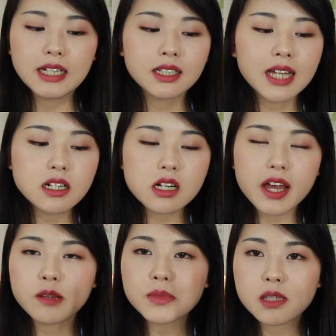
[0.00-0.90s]
那它这
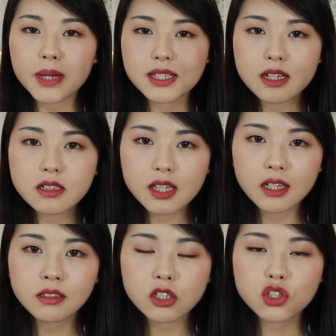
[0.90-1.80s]
个 M 四百三十
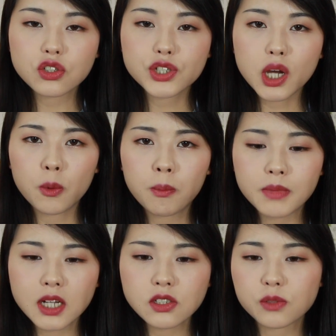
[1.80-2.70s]
三呢，是叫
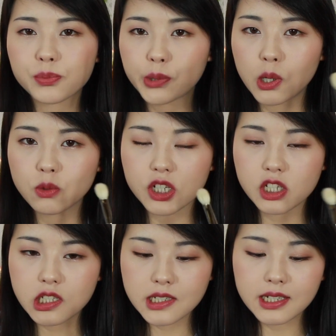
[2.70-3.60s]
Master Pro 这
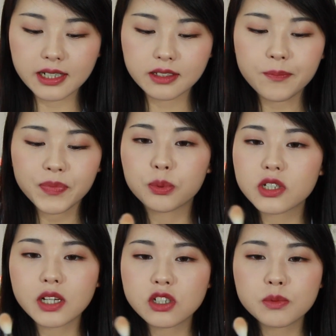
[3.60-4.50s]
个系列的。我不
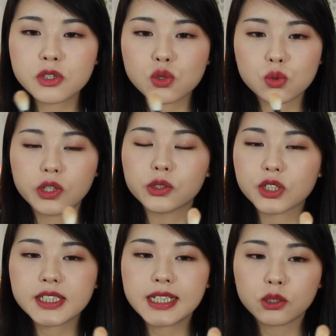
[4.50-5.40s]
知道是不是所有
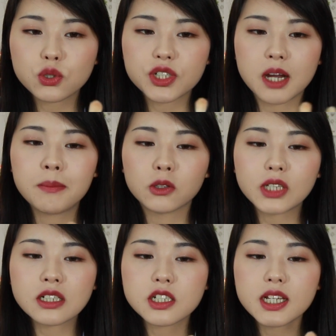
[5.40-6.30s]
的系列都是羊毛，
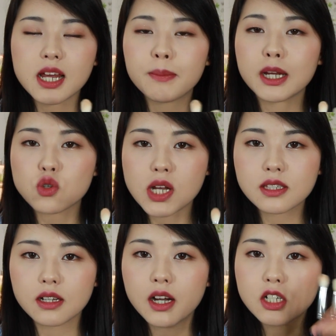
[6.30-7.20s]
但是这两把刷
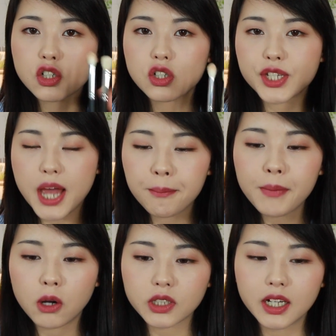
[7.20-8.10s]
子是羊
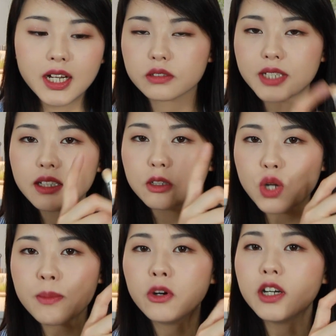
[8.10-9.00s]
毛的，它的
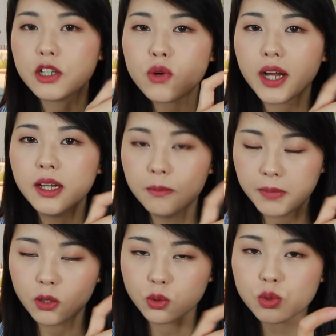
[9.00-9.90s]
刷毛很软很
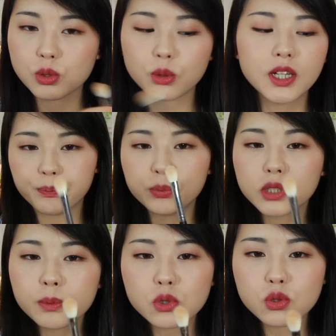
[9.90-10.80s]
蓬松。不
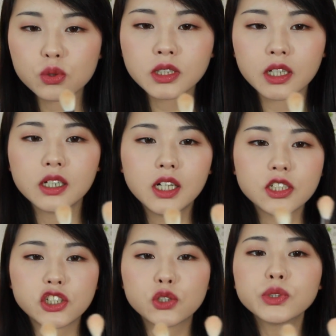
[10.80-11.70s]
得不说呢，
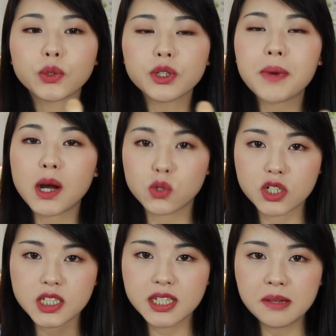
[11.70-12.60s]
其中有一把我
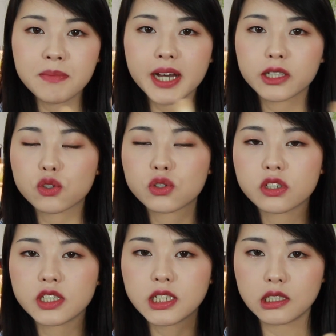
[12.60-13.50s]
是先买的，就
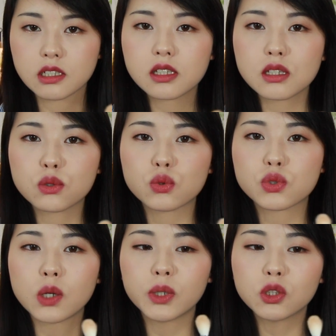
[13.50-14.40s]
是洗的次数
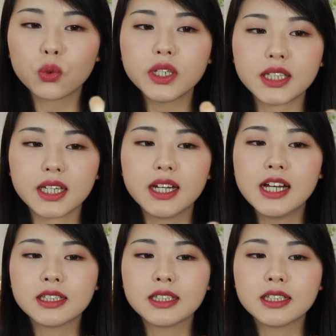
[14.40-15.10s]
稍微多一点。